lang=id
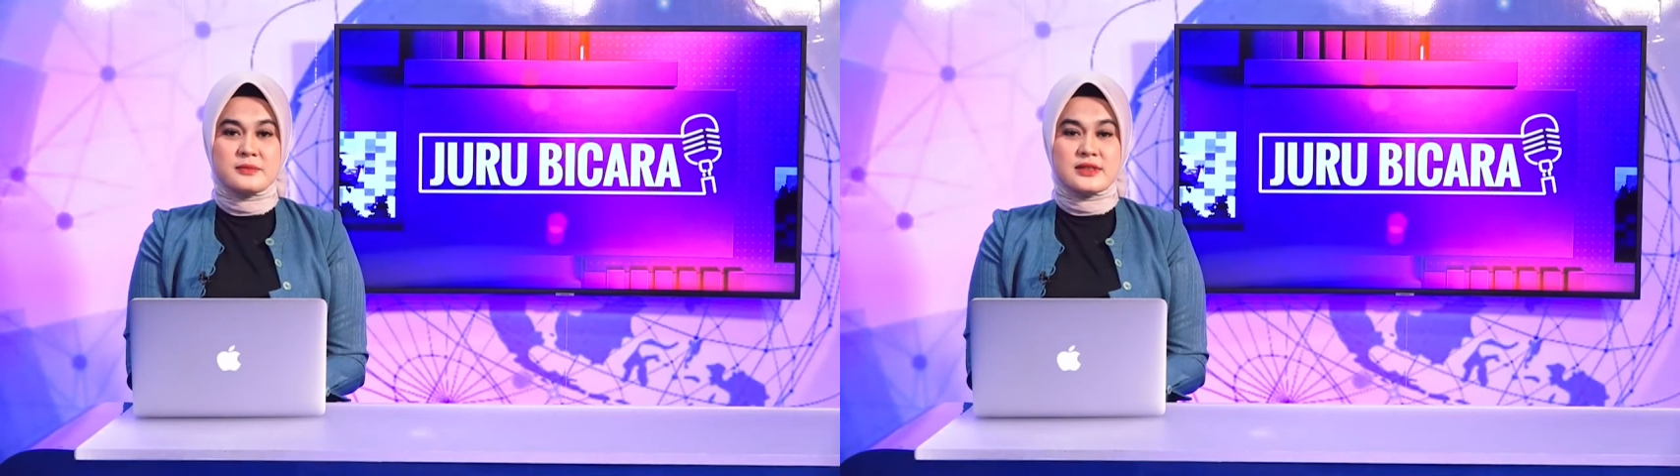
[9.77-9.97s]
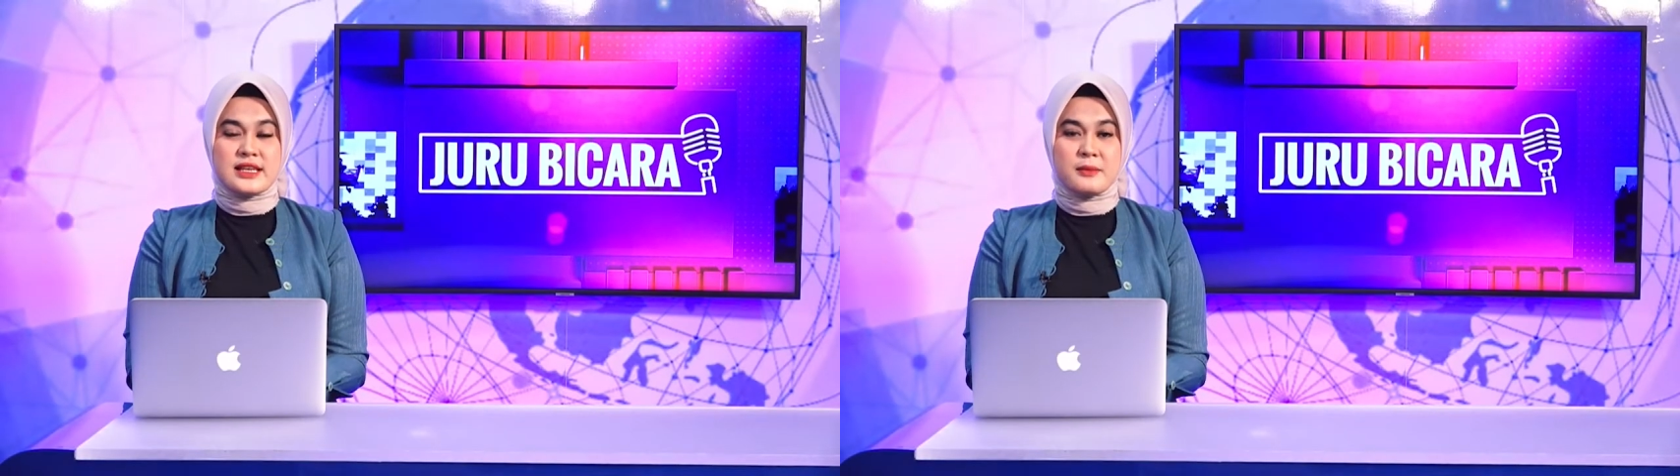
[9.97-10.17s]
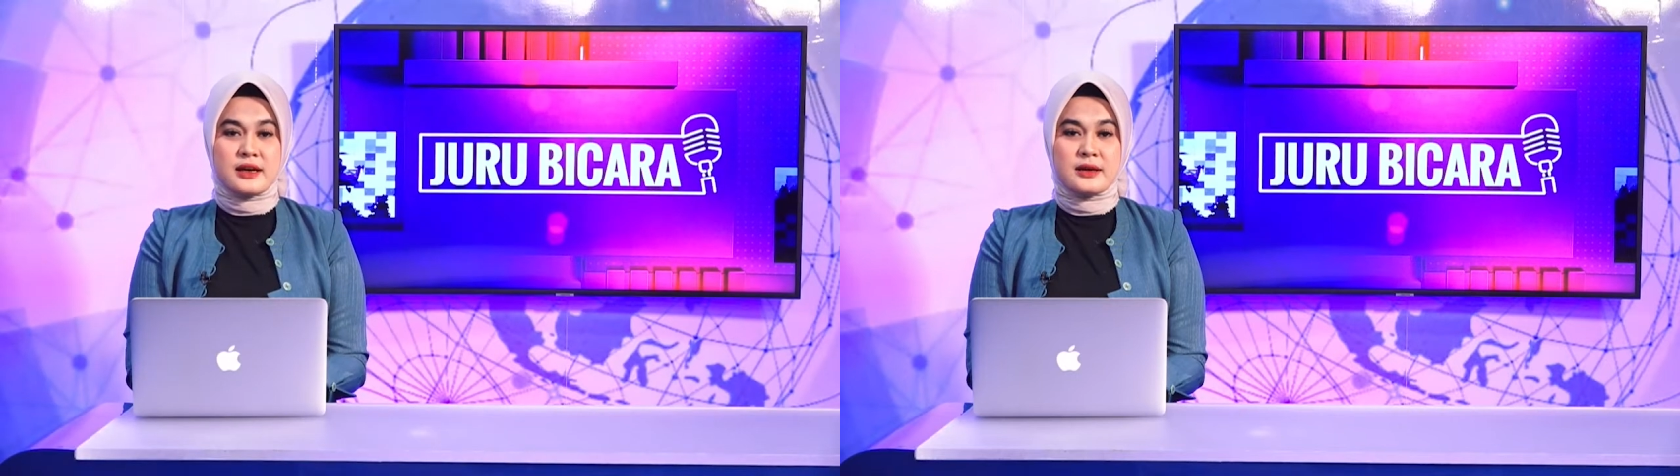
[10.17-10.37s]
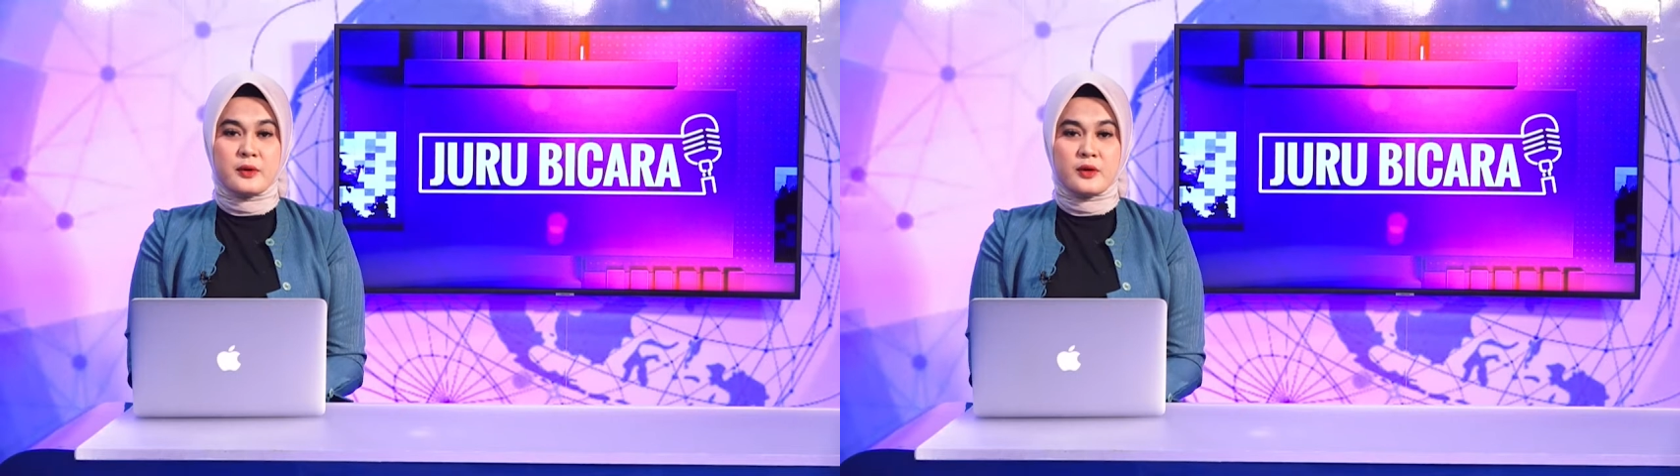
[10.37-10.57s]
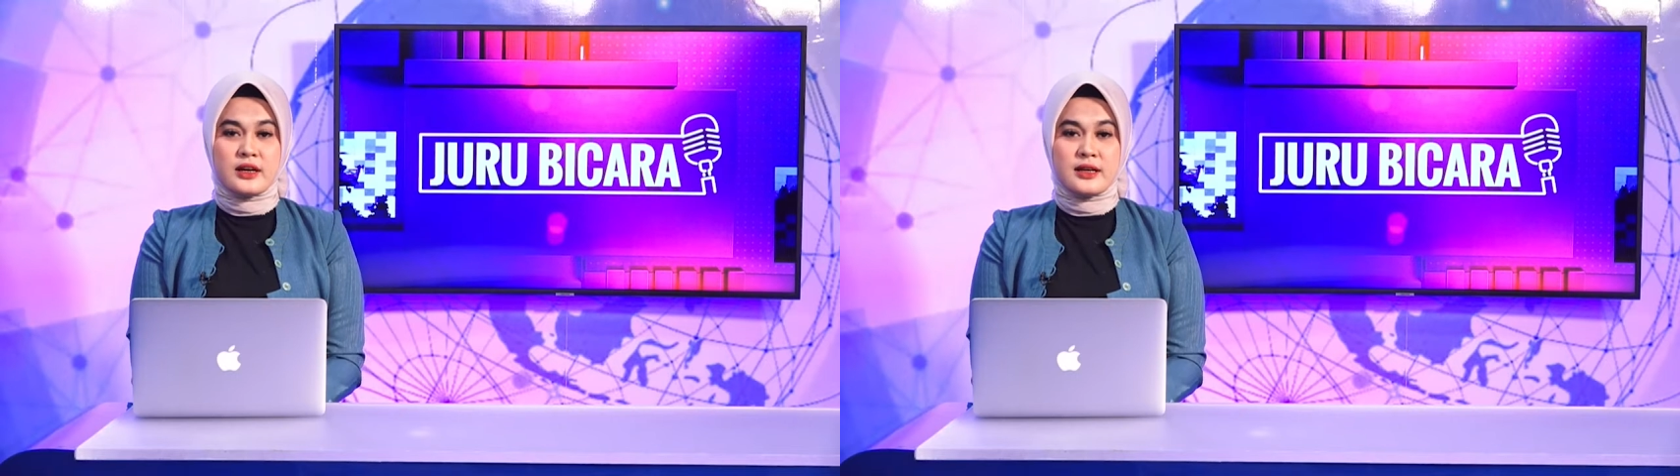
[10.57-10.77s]
bersama
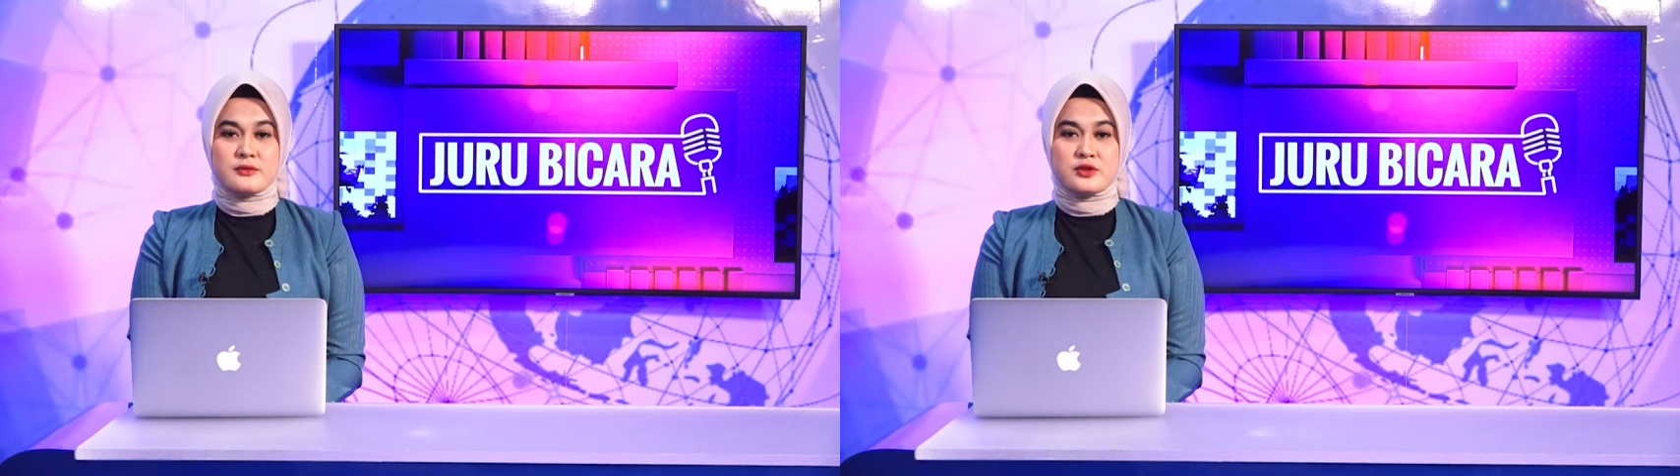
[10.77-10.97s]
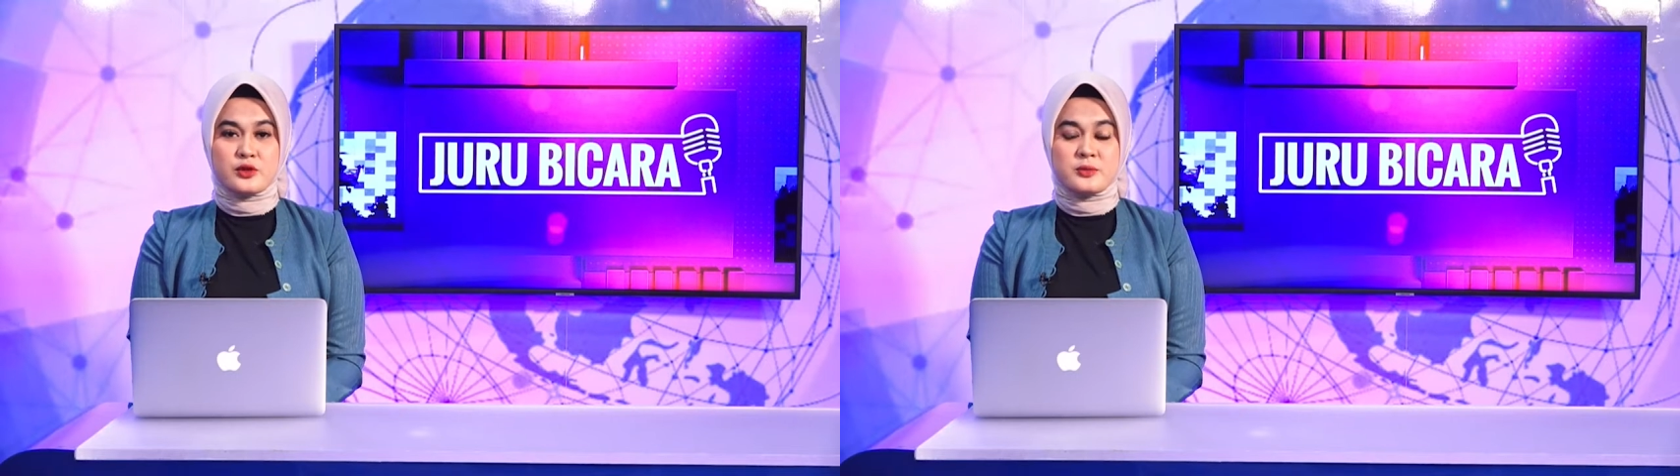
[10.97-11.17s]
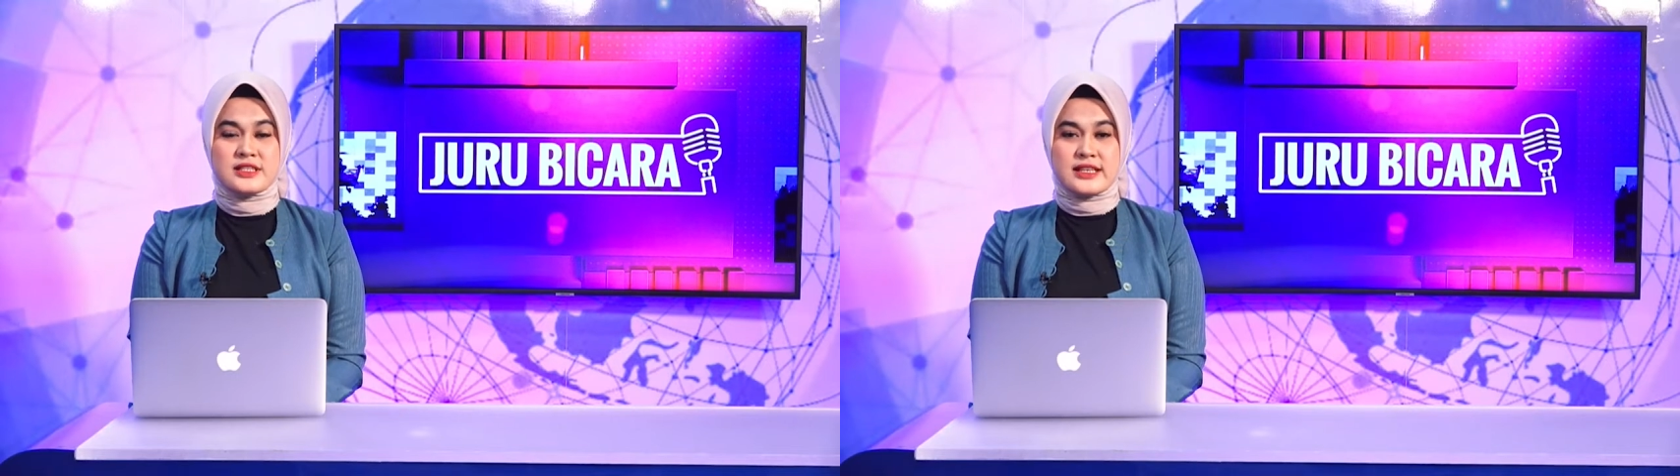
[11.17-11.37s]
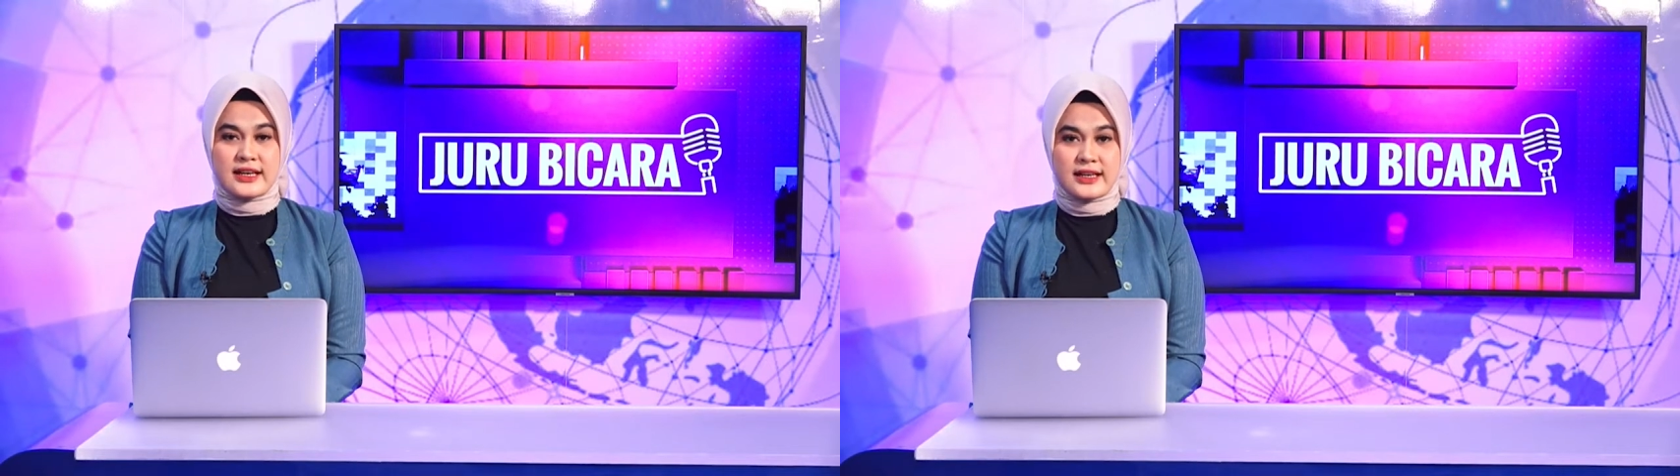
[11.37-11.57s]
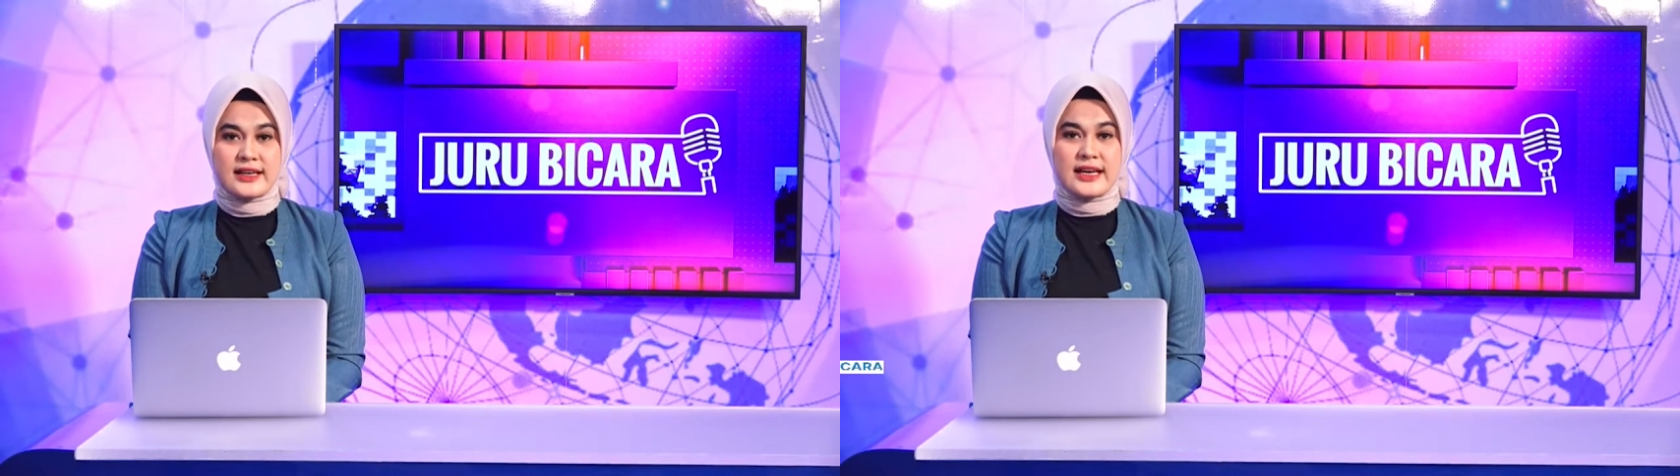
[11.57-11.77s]
program Juru Bicara.